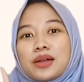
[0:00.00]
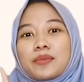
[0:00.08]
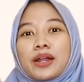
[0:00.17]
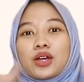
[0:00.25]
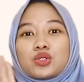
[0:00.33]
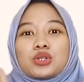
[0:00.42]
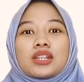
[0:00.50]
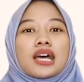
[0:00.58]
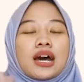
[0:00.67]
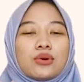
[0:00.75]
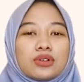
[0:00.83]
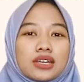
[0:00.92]
biar mereka juga
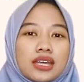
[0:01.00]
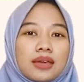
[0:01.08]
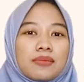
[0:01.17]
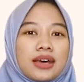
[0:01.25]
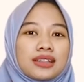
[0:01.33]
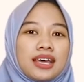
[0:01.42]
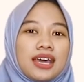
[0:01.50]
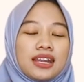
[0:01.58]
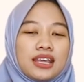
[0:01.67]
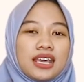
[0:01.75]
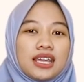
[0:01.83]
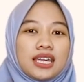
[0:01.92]
tahu nih
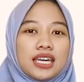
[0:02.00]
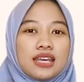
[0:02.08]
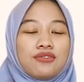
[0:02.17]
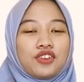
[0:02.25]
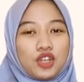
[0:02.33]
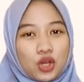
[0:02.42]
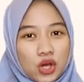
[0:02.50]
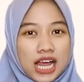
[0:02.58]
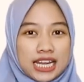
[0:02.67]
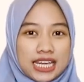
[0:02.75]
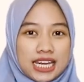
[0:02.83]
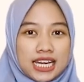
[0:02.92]
materi di video
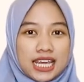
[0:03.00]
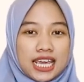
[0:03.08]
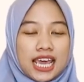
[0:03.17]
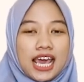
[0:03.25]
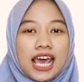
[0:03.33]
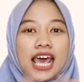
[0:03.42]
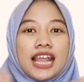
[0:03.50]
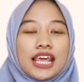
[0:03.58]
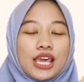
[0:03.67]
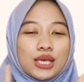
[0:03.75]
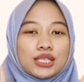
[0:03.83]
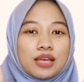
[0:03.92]
kali ini.
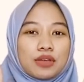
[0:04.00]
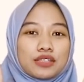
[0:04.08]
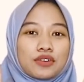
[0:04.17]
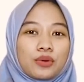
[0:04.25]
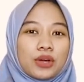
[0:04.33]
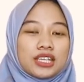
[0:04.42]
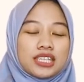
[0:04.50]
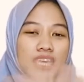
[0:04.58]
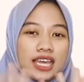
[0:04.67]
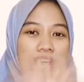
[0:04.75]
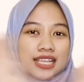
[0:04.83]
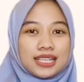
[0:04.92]
Thank you so much for
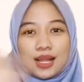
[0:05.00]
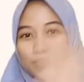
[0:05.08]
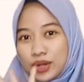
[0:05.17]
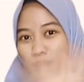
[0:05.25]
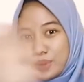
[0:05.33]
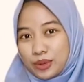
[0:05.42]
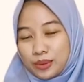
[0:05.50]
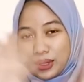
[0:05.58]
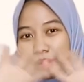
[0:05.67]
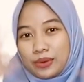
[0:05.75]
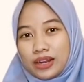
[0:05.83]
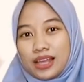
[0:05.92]
watching. Assalamualaikum warahmatullahi